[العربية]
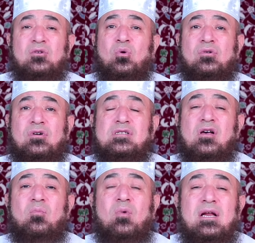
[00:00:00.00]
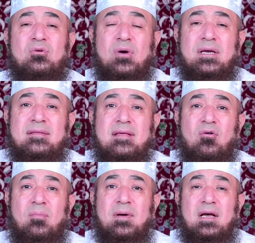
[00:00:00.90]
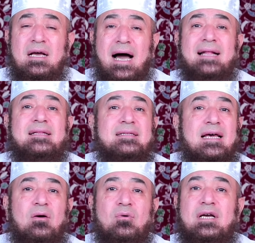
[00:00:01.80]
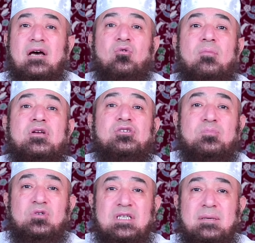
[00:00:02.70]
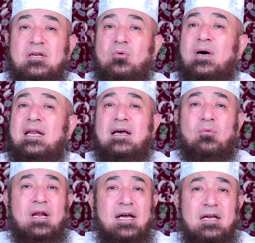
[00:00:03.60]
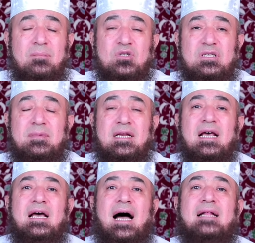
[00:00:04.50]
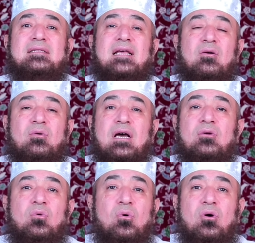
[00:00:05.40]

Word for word: ننقذهم وان نغيثهم حتى لو كانوا مش مسلمين ولا ولا غير مسلمين حتى لو كانوا